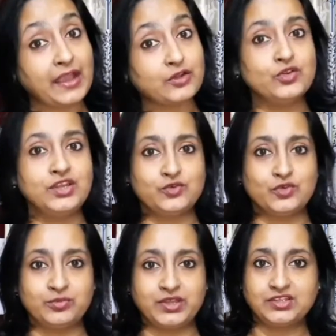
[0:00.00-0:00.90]
এখনই
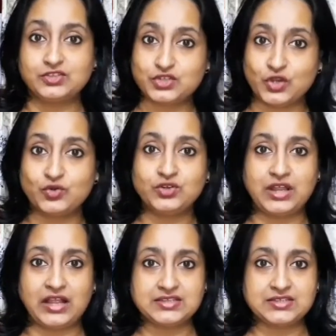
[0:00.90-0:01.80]
করবে যখন
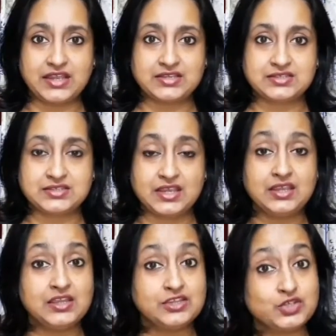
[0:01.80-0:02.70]
কাজটা এসছে
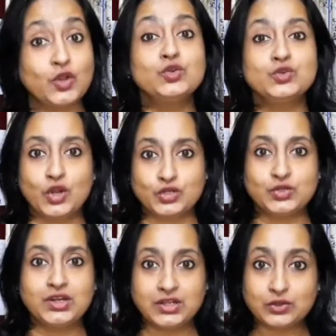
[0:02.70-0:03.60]
যখন
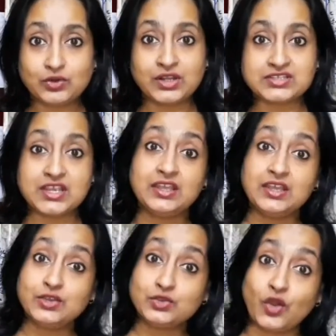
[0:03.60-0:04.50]
ঘটনাটা ঘটেছে
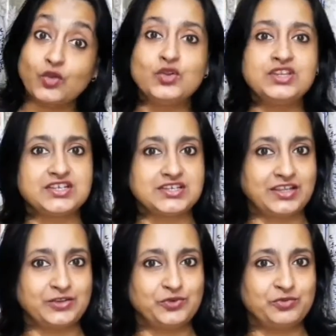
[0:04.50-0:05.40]
তখনই
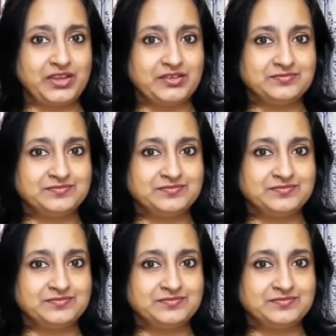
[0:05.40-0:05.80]
সেটাকে করবে